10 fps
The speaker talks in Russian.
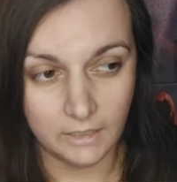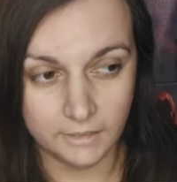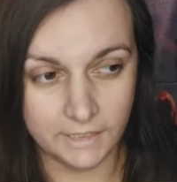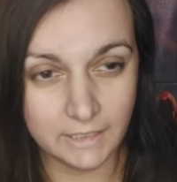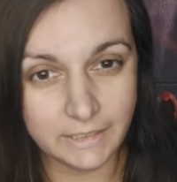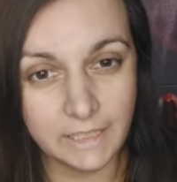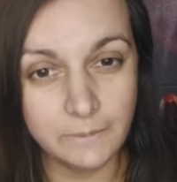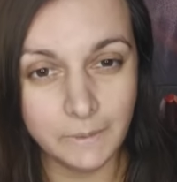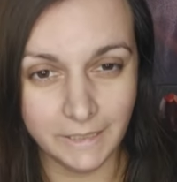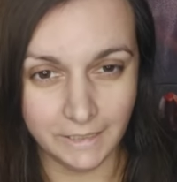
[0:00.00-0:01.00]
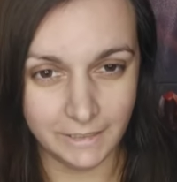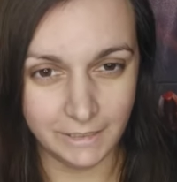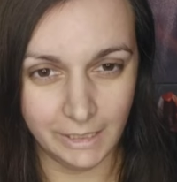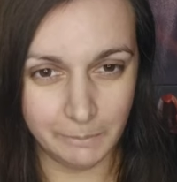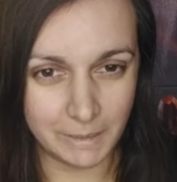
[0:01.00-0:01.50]
Если вы
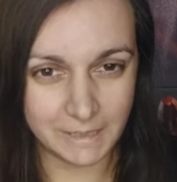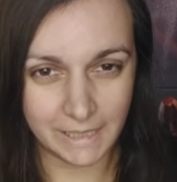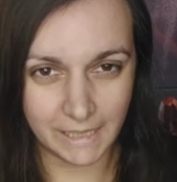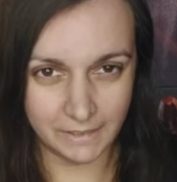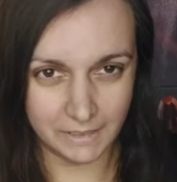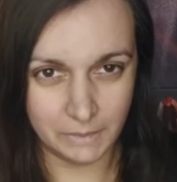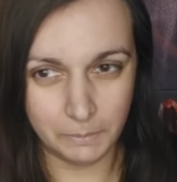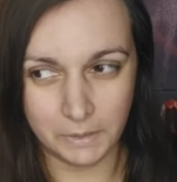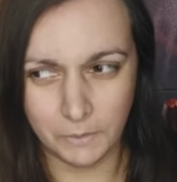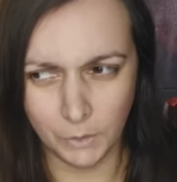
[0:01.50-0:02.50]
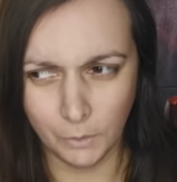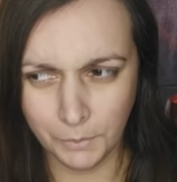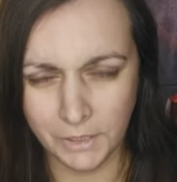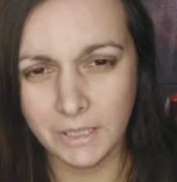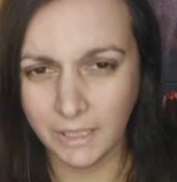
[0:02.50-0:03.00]
не подстраиваетесь под
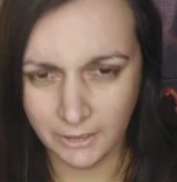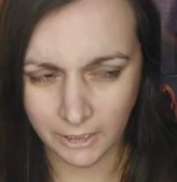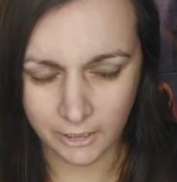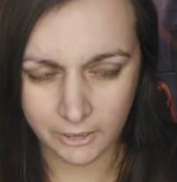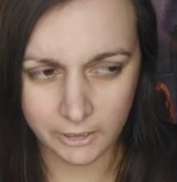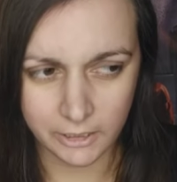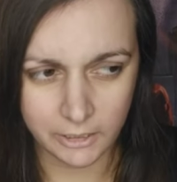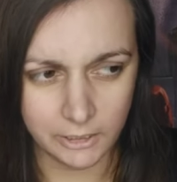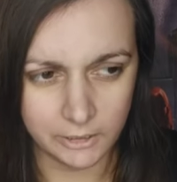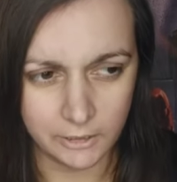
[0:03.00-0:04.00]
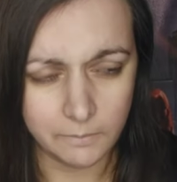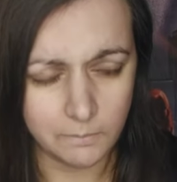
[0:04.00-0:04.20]
всеобщие стандарты какие-то,